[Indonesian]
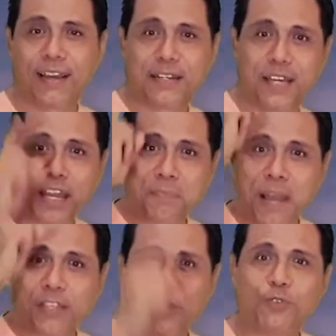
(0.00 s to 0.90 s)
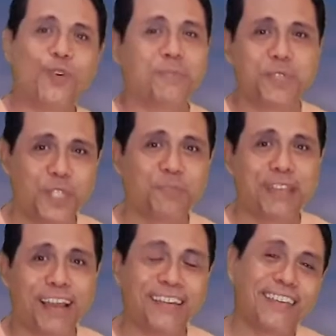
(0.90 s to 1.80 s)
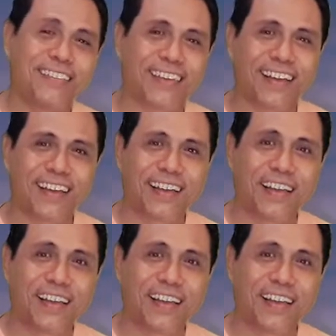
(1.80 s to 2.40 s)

dengan maksud Tuhan menciptakan kita.